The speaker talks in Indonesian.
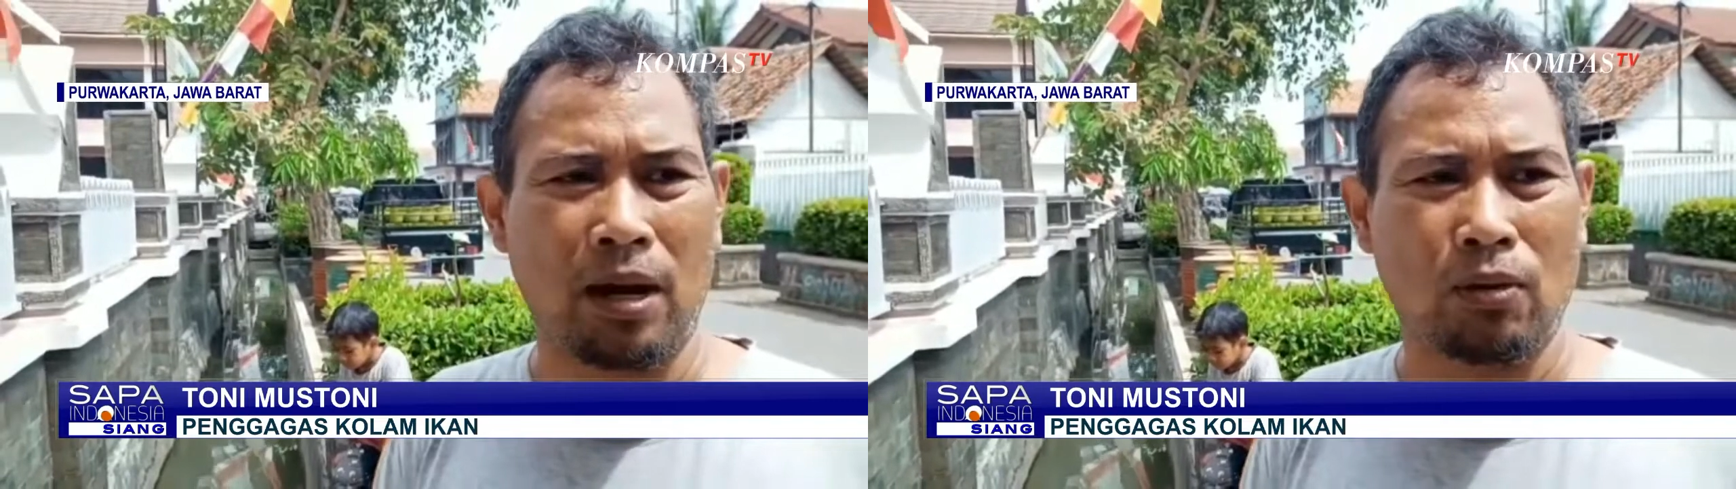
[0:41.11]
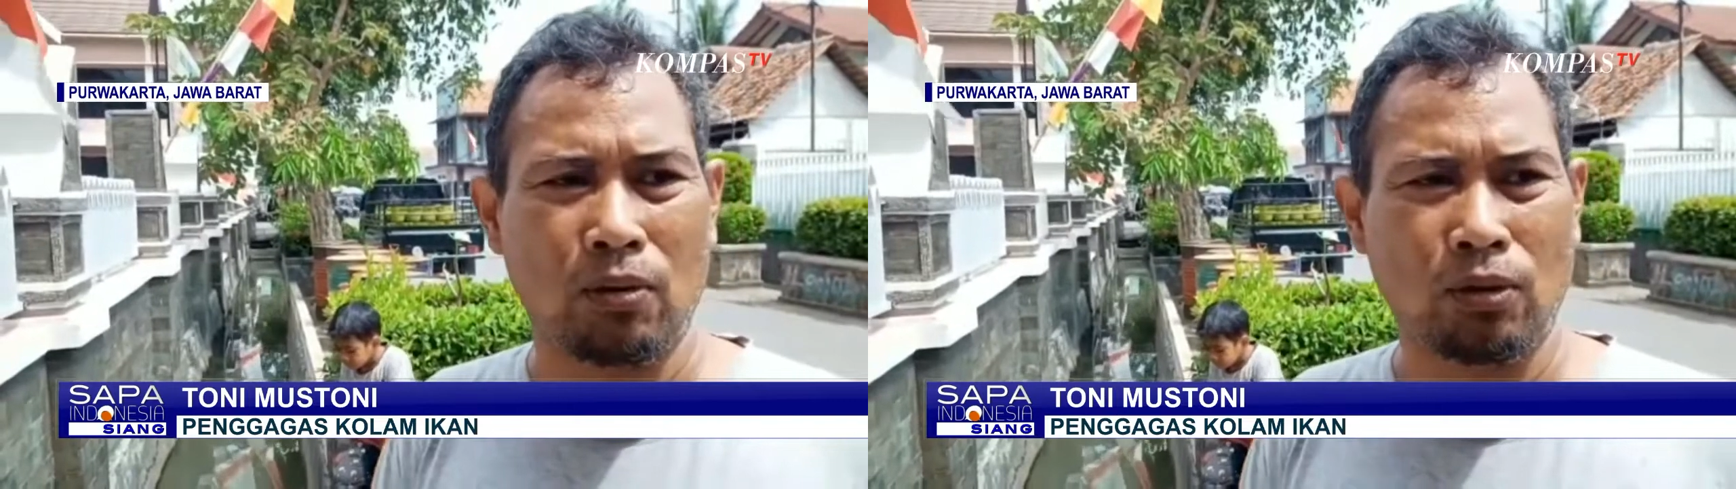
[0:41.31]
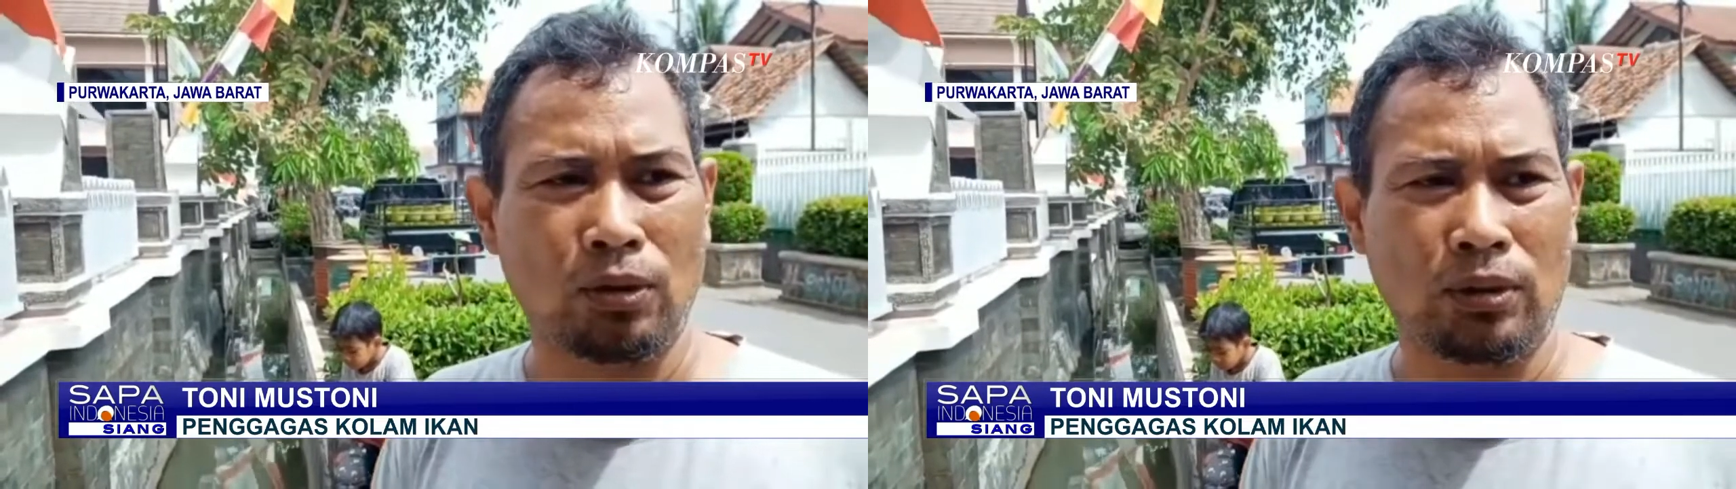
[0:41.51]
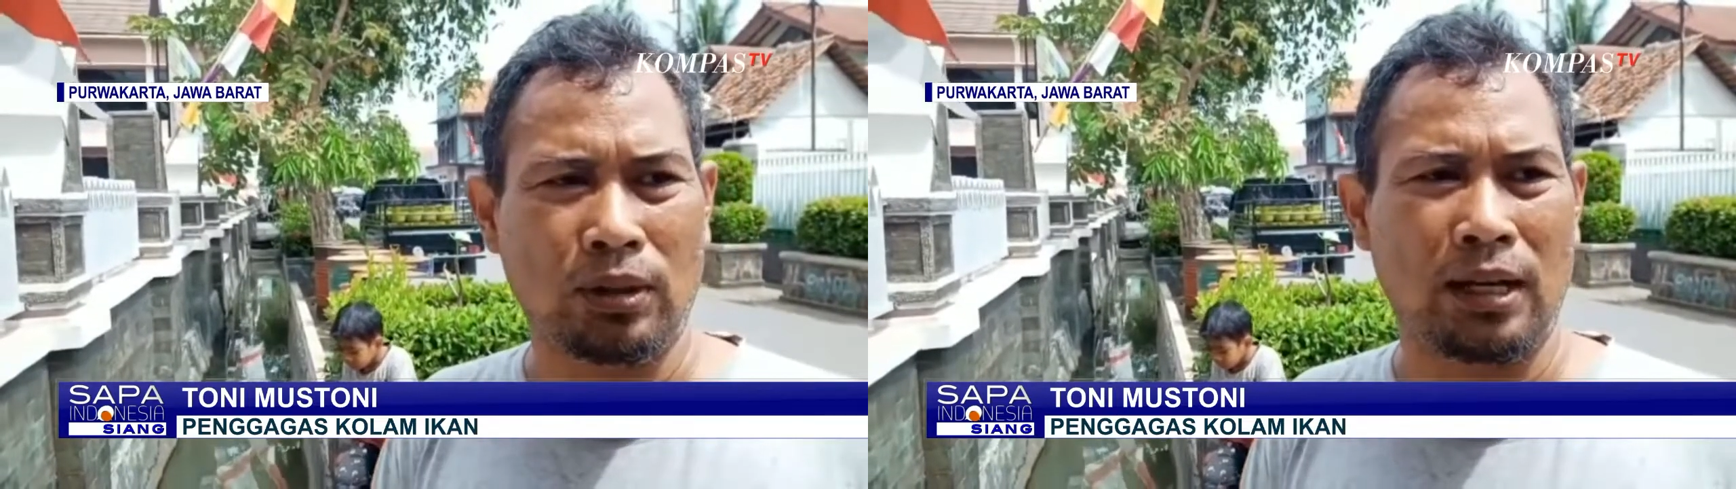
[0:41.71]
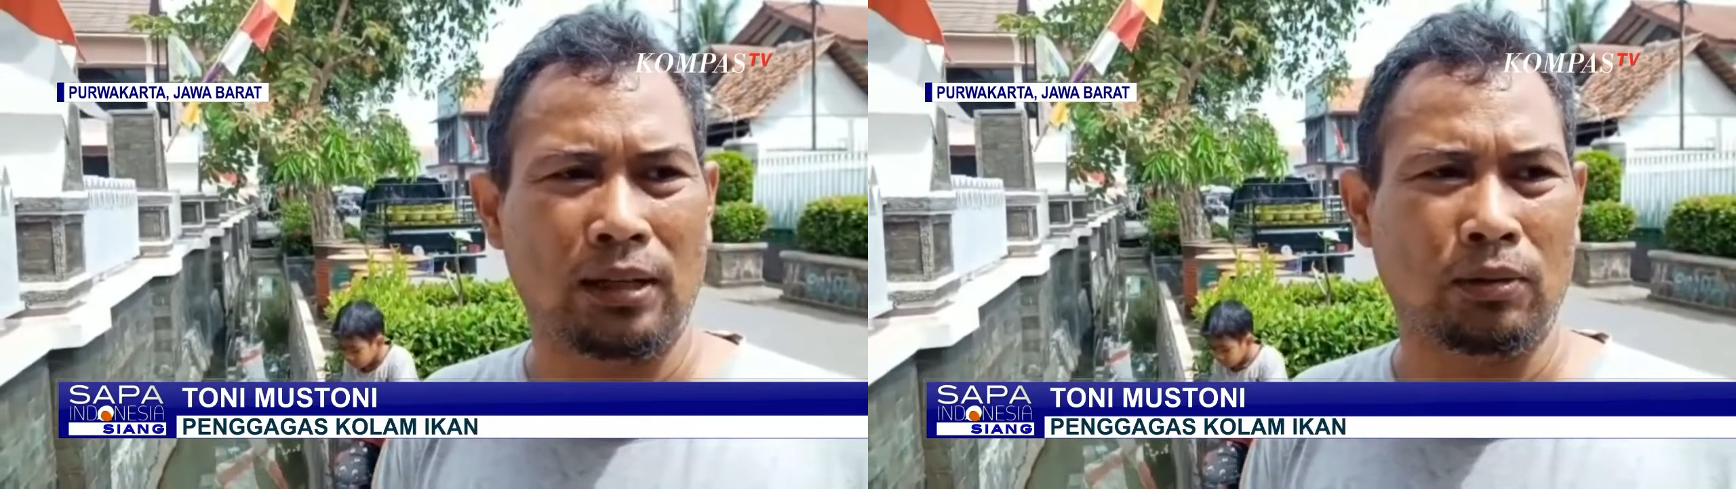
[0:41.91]
bagus
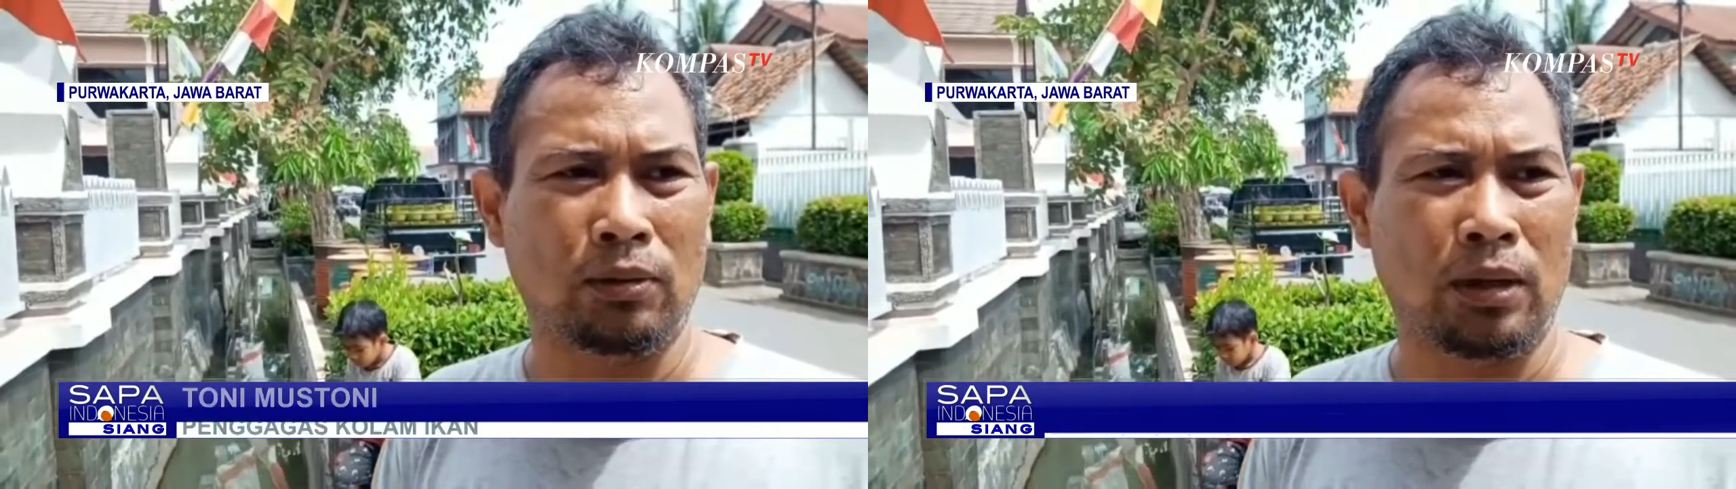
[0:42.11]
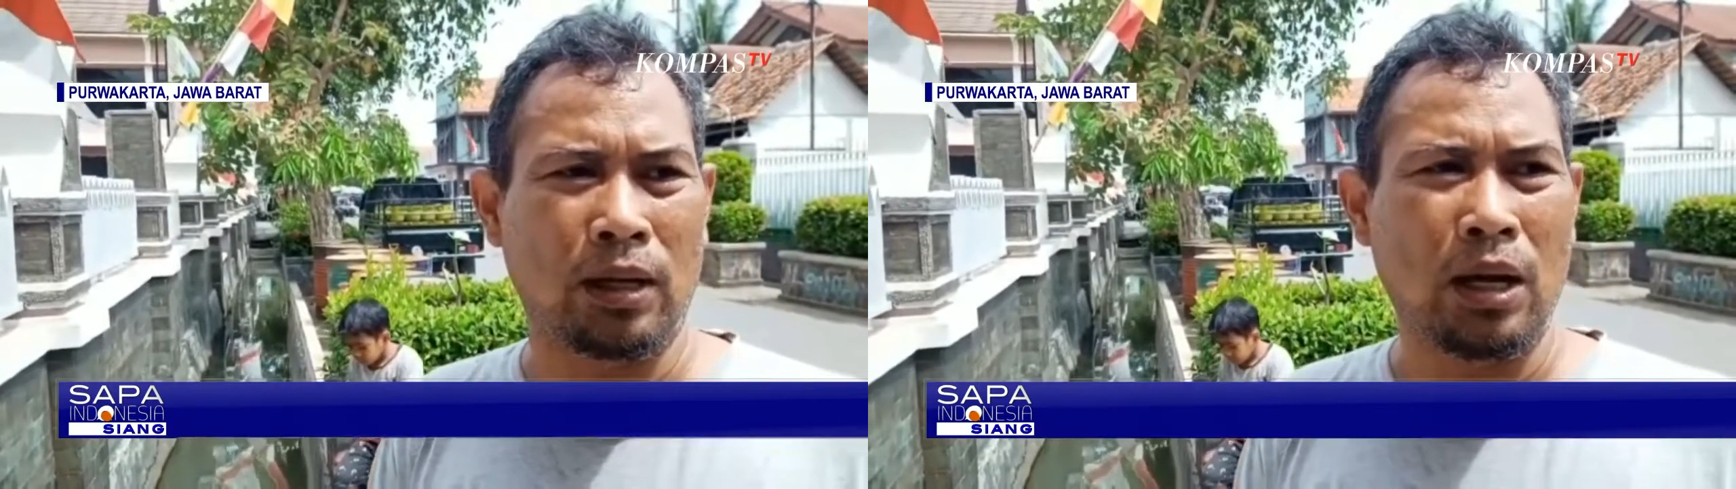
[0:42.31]
dan